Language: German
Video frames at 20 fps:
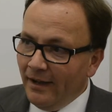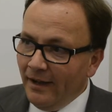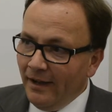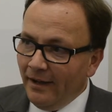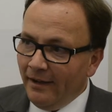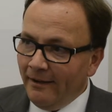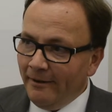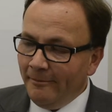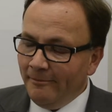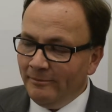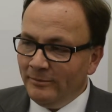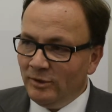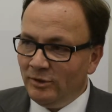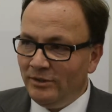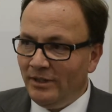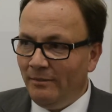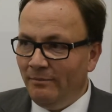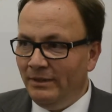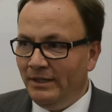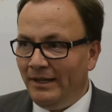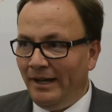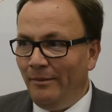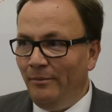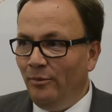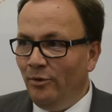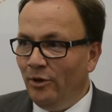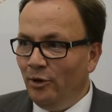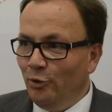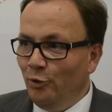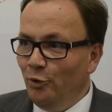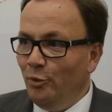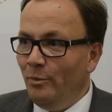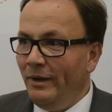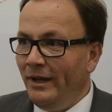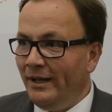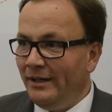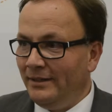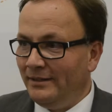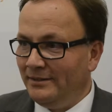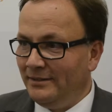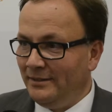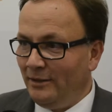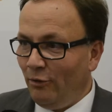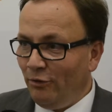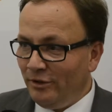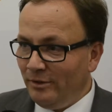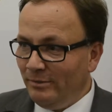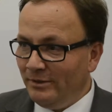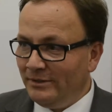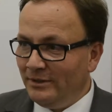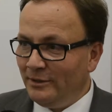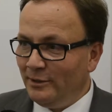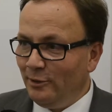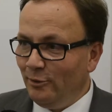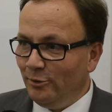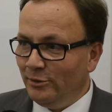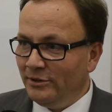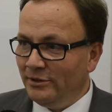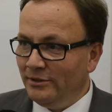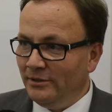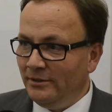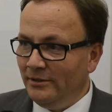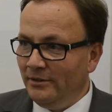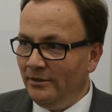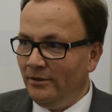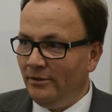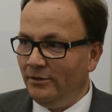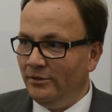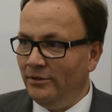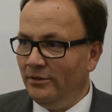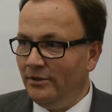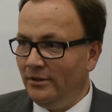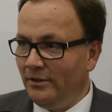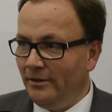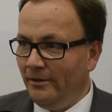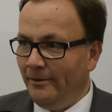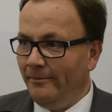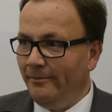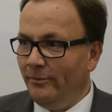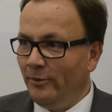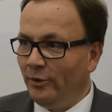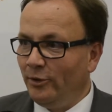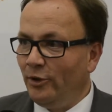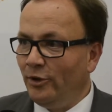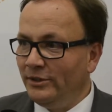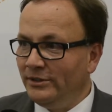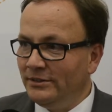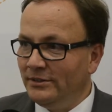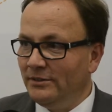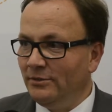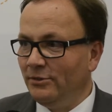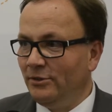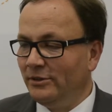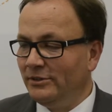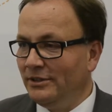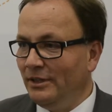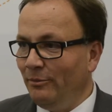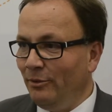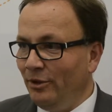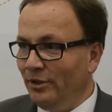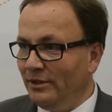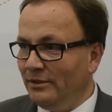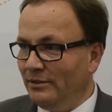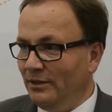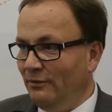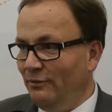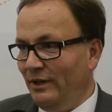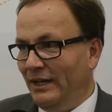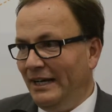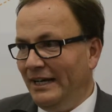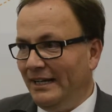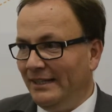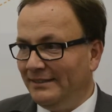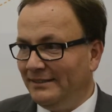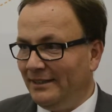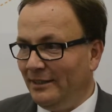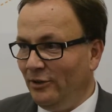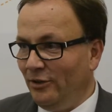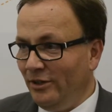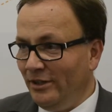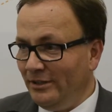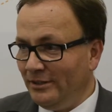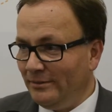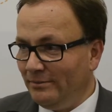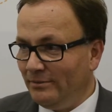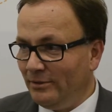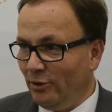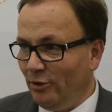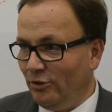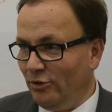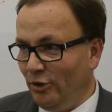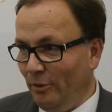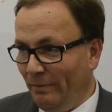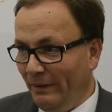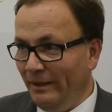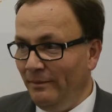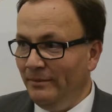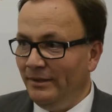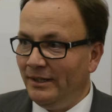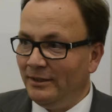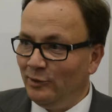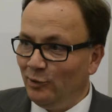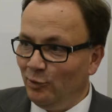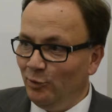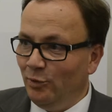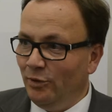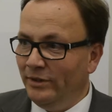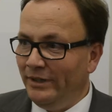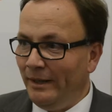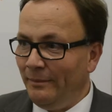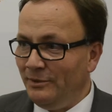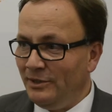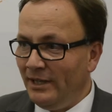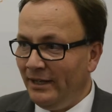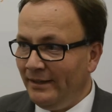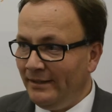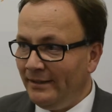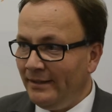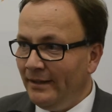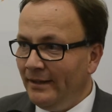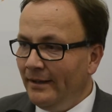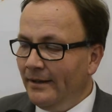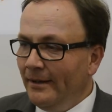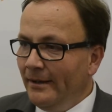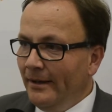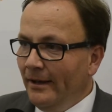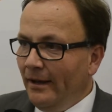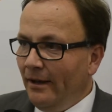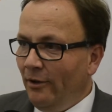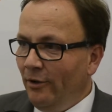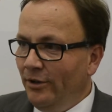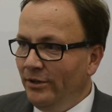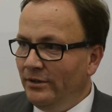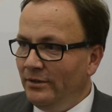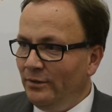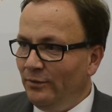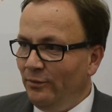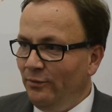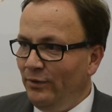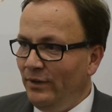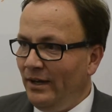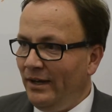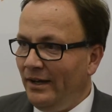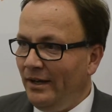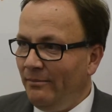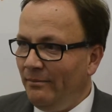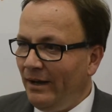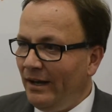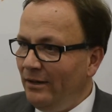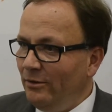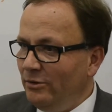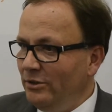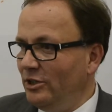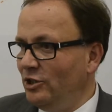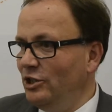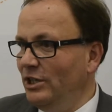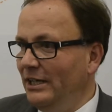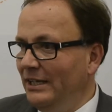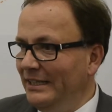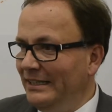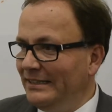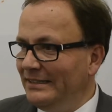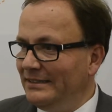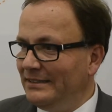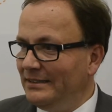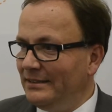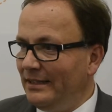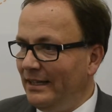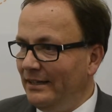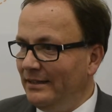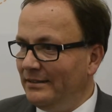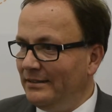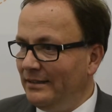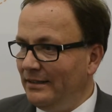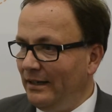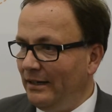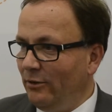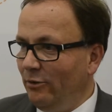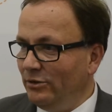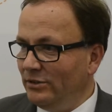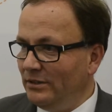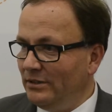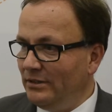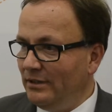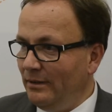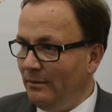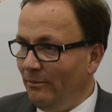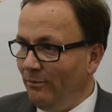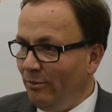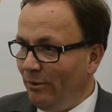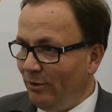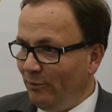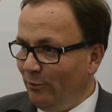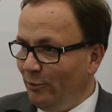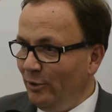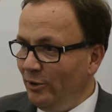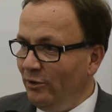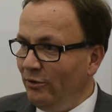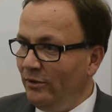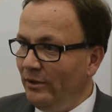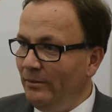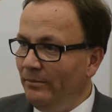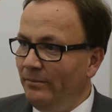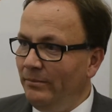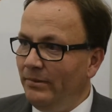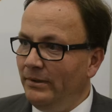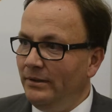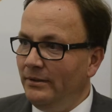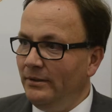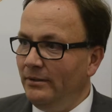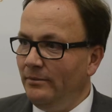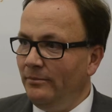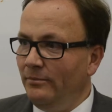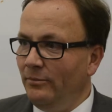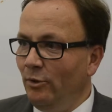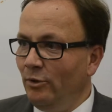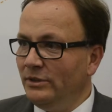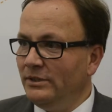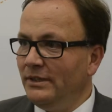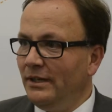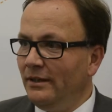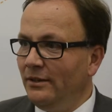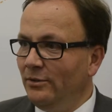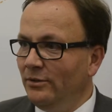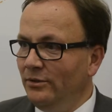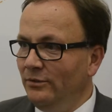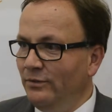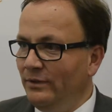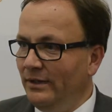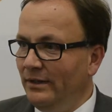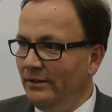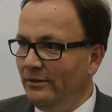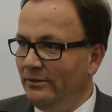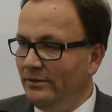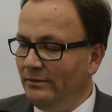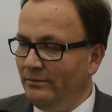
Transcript: Ähm, zusammen mit Hamburg, Lübeck, das sind auch E-Business Lotsen und ähm, Nordost und Osnabrück sind wir der Cluster Nord. Da gehört noch Bremen dazu und Emsland. Und wir haben alle unterschiedliches, alles ein großes Themenportfolio im äh, Rucksack und wir